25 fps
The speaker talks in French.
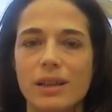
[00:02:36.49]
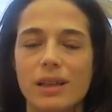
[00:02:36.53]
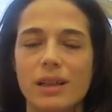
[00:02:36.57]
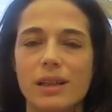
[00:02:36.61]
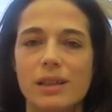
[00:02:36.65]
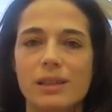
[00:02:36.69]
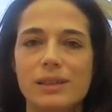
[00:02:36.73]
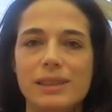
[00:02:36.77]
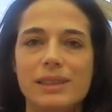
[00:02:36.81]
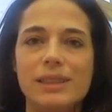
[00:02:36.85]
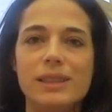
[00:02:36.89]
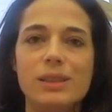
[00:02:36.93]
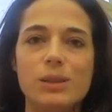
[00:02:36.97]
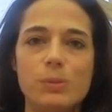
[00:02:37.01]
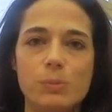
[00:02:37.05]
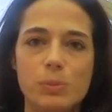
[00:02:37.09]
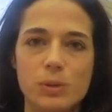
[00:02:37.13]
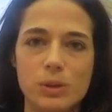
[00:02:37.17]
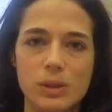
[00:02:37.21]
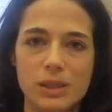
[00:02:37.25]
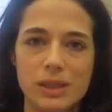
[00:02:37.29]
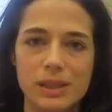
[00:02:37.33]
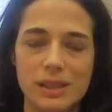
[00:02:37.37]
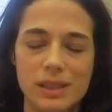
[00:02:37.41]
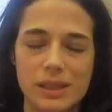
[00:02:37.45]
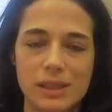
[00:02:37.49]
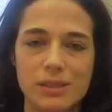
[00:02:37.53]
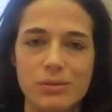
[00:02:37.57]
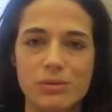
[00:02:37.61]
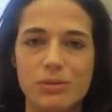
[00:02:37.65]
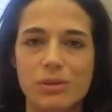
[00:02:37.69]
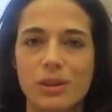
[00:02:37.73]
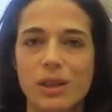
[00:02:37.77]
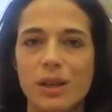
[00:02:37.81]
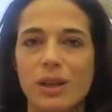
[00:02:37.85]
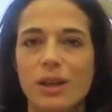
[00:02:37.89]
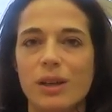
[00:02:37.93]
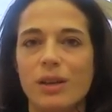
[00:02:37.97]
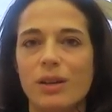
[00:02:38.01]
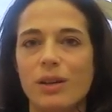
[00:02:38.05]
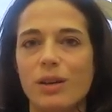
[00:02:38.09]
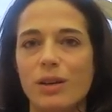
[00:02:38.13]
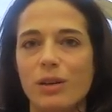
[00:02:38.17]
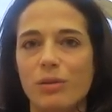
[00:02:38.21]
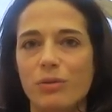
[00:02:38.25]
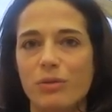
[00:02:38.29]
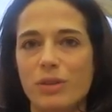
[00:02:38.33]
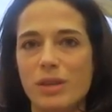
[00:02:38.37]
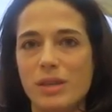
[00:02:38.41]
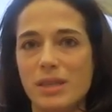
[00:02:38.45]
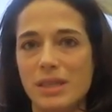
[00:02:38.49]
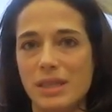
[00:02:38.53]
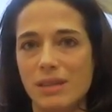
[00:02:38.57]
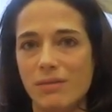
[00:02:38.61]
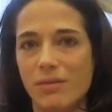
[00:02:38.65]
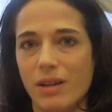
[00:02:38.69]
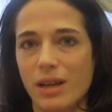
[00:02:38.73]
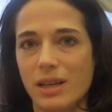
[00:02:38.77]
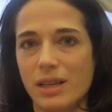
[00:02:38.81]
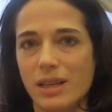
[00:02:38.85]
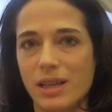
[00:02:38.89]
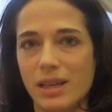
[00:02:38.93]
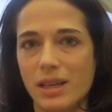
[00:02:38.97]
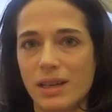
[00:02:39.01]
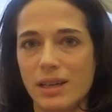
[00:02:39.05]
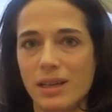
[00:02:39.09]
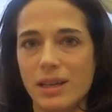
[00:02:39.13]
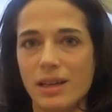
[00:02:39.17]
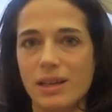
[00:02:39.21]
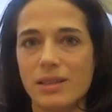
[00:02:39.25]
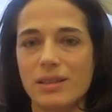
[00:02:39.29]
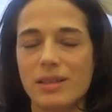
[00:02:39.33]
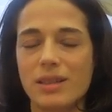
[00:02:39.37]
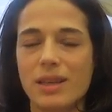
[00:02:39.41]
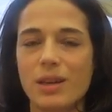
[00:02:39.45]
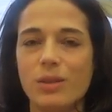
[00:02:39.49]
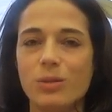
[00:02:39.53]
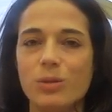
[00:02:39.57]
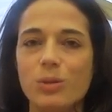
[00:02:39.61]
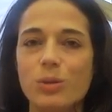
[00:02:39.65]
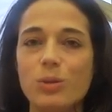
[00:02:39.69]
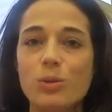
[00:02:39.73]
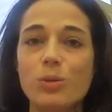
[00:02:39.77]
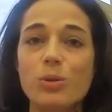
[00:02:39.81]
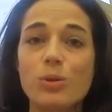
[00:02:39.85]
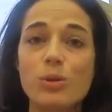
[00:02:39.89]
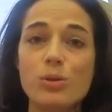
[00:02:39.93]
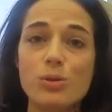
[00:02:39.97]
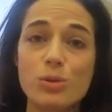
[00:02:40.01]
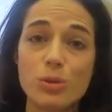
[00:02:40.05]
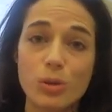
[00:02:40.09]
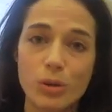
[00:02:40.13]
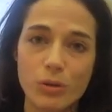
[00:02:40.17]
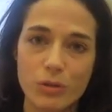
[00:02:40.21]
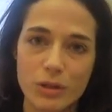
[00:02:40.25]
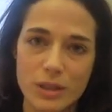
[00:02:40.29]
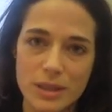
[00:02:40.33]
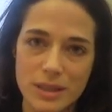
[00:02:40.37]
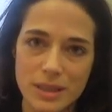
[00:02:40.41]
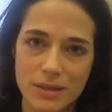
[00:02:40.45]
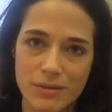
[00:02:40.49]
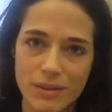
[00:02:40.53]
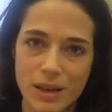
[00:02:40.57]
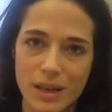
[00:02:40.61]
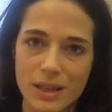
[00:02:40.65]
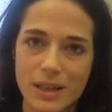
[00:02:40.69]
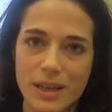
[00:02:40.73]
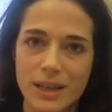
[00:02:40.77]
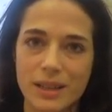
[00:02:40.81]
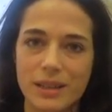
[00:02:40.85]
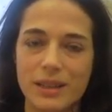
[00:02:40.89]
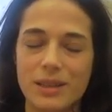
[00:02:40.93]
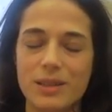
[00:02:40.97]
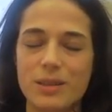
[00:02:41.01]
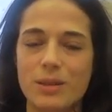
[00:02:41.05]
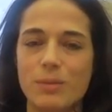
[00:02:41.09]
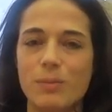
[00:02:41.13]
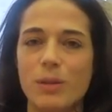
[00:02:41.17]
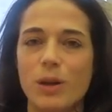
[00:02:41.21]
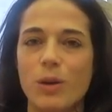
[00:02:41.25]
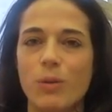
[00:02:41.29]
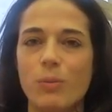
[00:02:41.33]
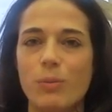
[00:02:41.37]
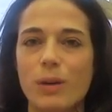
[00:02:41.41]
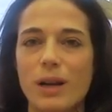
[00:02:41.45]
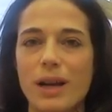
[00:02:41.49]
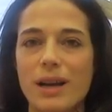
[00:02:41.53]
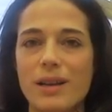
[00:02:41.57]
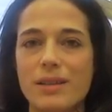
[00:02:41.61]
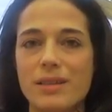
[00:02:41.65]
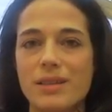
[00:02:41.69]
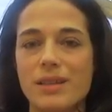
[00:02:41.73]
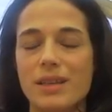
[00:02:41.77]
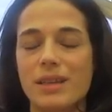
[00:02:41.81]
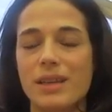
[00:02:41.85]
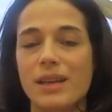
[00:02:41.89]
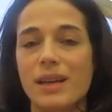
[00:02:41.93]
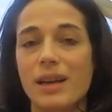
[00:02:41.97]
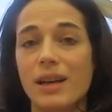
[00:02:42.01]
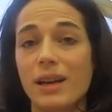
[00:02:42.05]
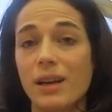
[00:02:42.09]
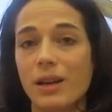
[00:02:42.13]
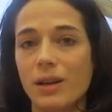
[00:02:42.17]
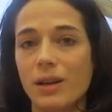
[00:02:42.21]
quel est le dispositif festivalier, est-ce qu'il y a une culture festivalière qui se met en place et